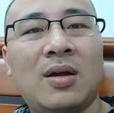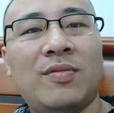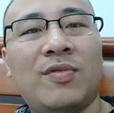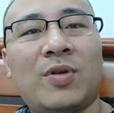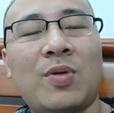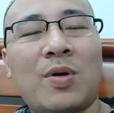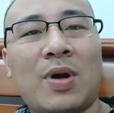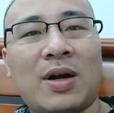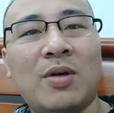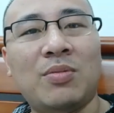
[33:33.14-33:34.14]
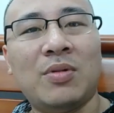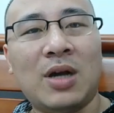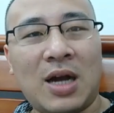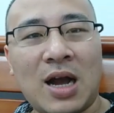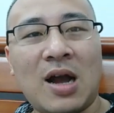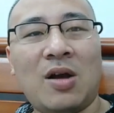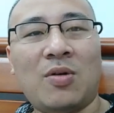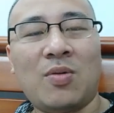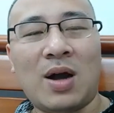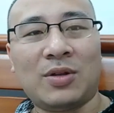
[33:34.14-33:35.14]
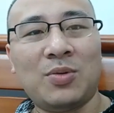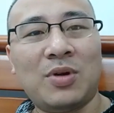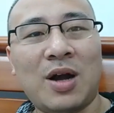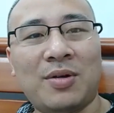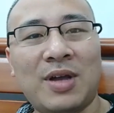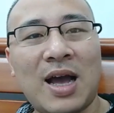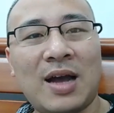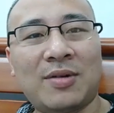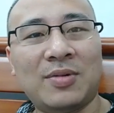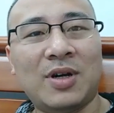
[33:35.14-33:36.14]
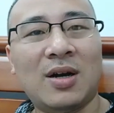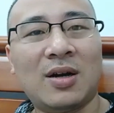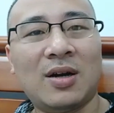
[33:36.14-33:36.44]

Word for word: Vịt quay Quảng Đông, à Quảng Tung Khảo Da cũng được.